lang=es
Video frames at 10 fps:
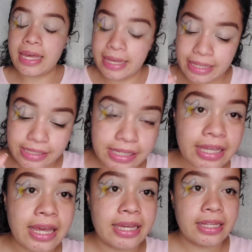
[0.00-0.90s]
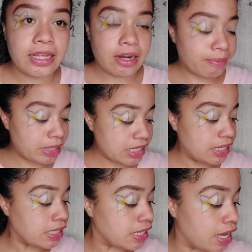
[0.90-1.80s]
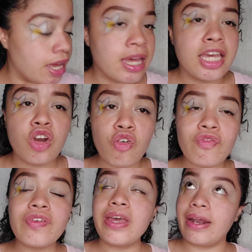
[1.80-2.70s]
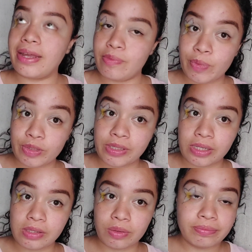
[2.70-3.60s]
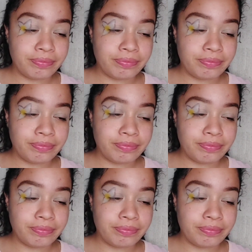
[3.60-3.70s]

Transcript: Es que hay que tener paciencia y confiar en el proceso.